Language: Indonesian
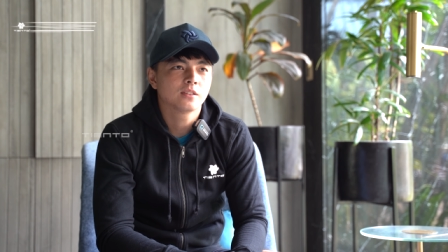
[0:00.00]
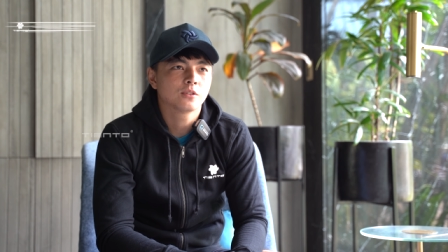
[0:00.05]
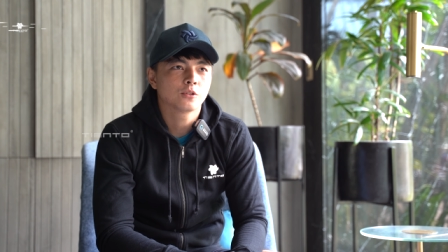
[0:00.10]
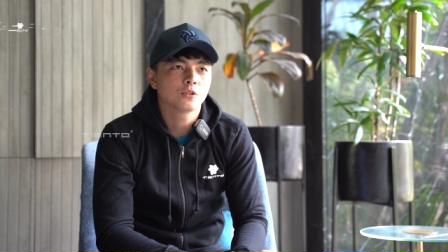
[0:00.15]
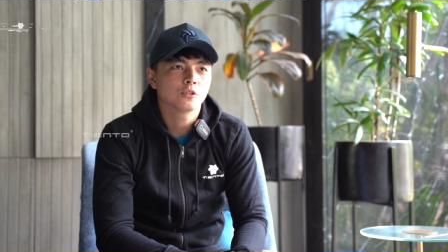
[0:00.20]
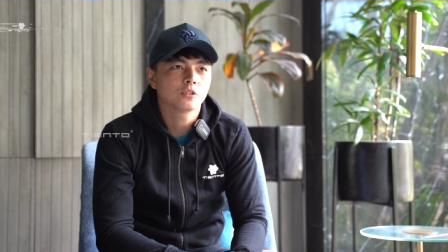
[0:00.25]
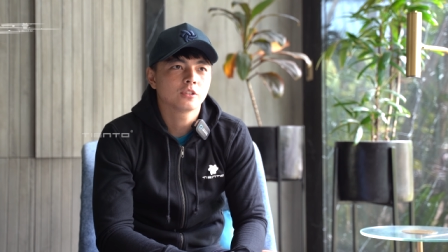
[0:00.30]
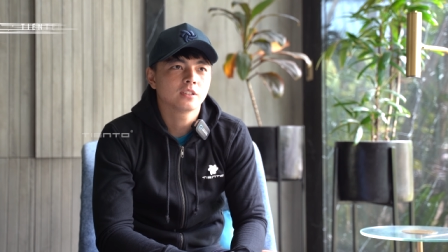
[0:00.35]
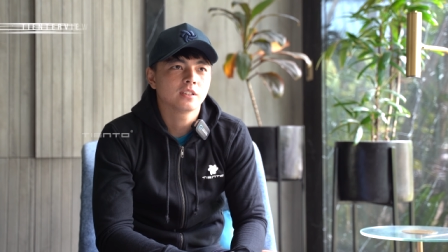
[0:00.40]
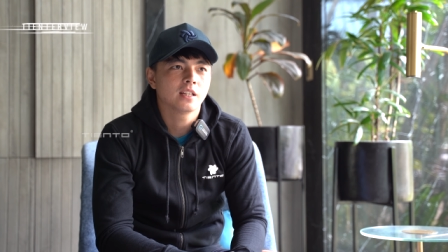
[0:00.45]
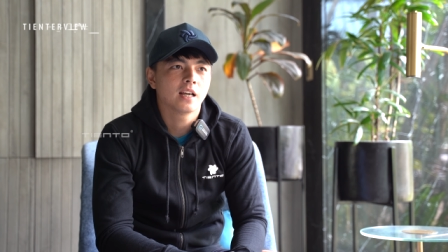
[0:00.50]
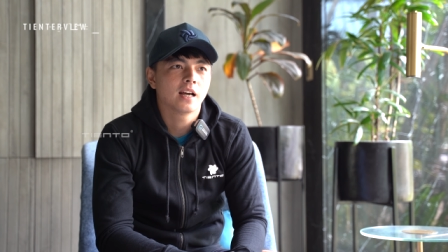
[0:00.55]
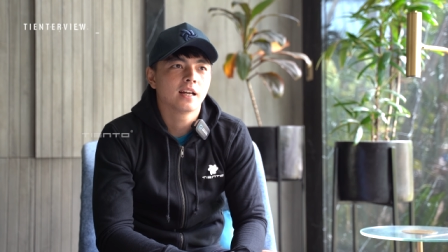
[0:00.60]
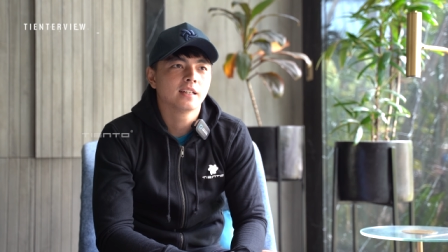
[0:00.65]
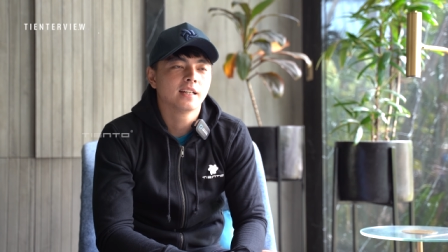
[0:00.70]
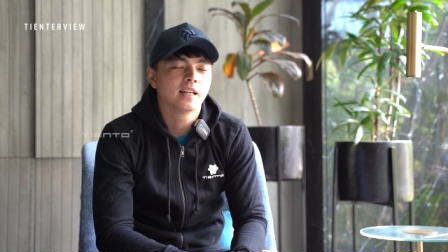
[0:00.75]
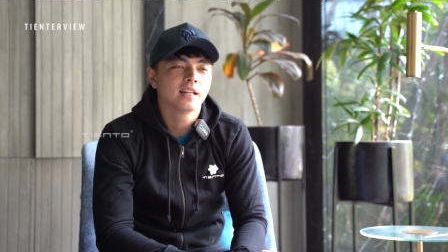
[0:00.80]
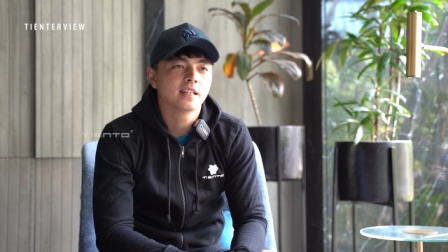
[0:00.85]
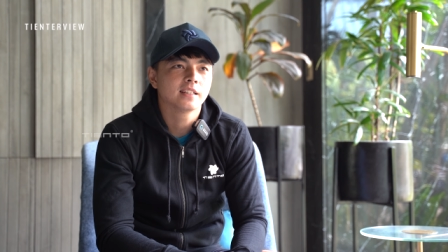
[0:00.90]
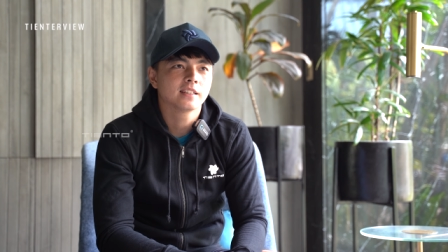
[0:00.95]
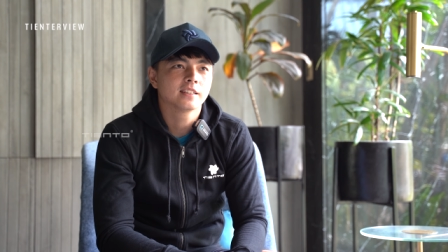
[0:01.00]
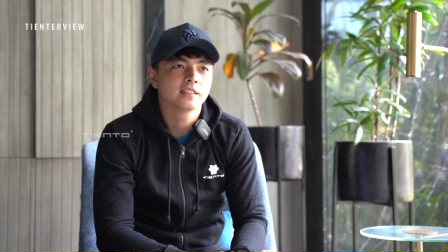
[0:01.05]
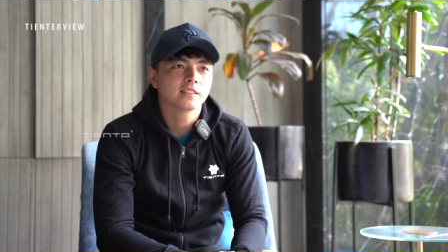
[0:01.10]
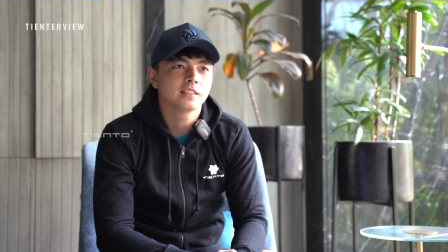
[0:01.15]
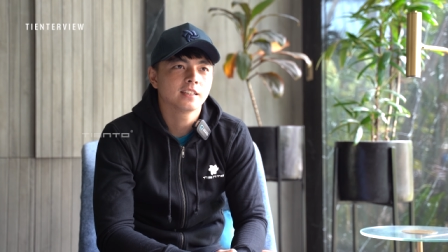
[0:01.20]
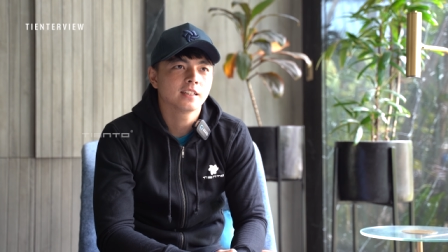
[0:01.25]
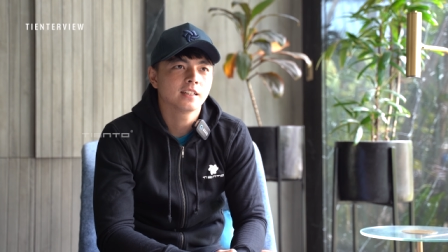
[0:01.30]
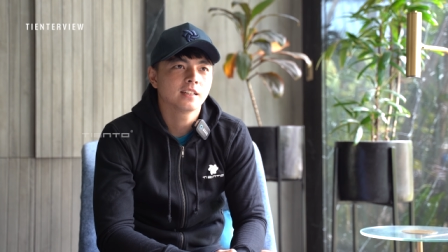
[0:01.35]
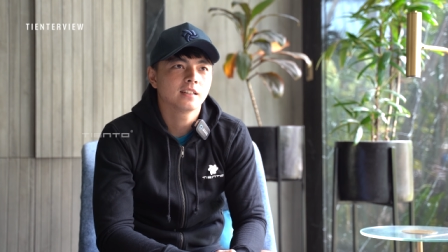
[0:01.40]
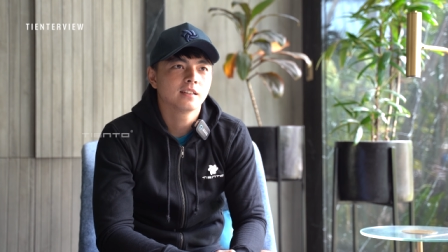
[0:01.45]
terus ya dari
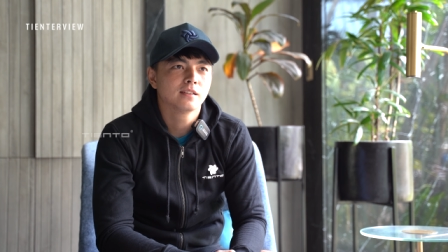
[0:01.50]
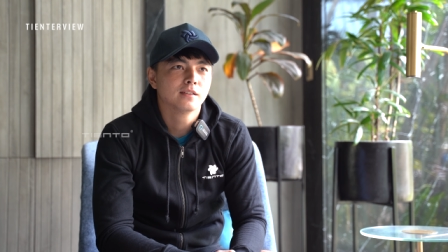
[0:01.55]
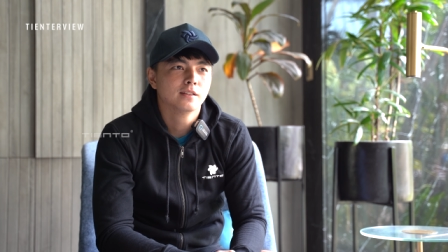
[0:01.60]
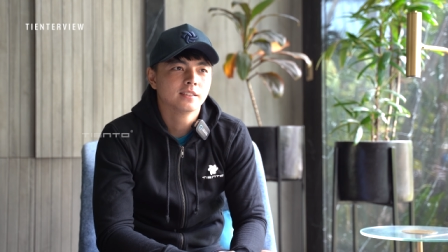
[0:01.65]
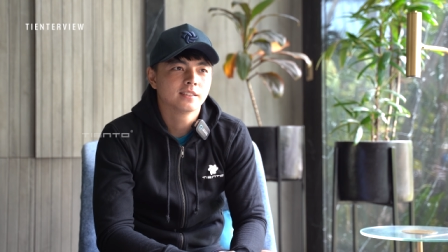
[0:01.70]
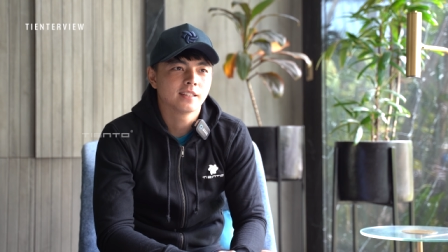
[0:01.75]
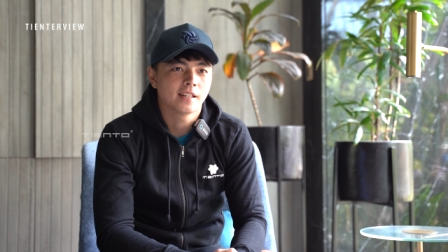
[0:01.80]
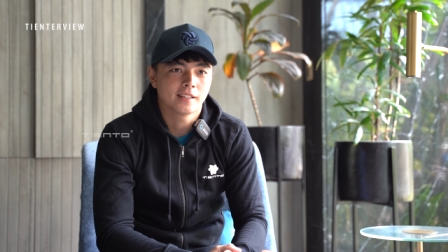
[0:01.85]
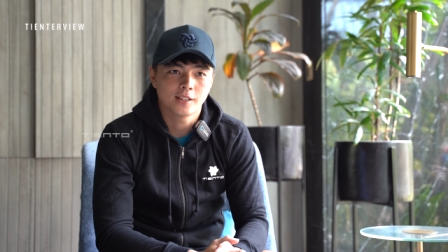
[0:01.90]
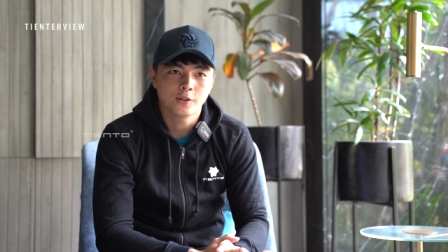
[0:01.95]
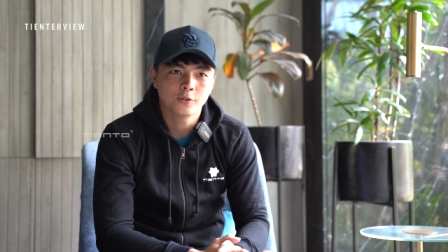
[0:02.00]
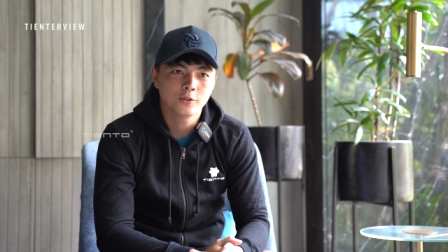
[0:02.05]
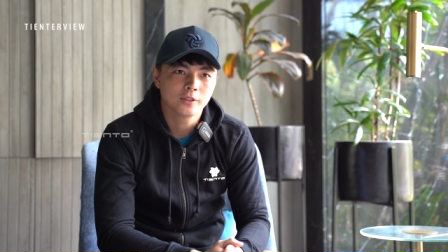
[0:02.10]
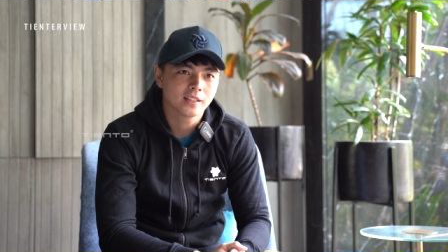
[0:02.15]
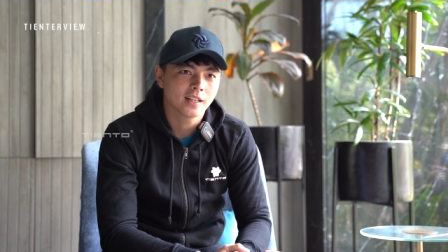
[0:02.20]
kecil saya tahu